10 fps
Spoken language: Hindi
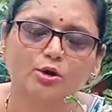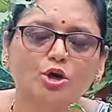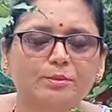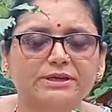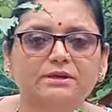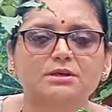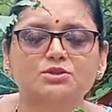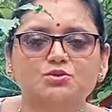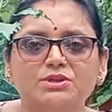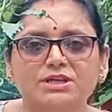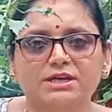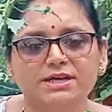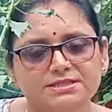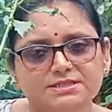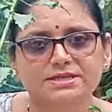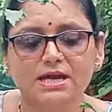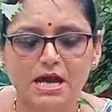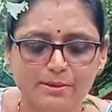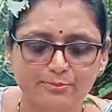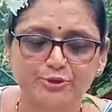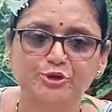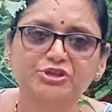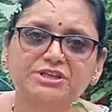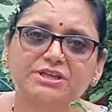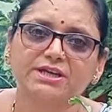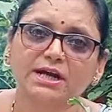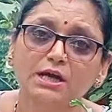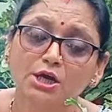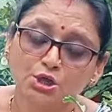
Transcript: और भी चूने की कई चीज़ें हैं आप वीडियो देखिएगा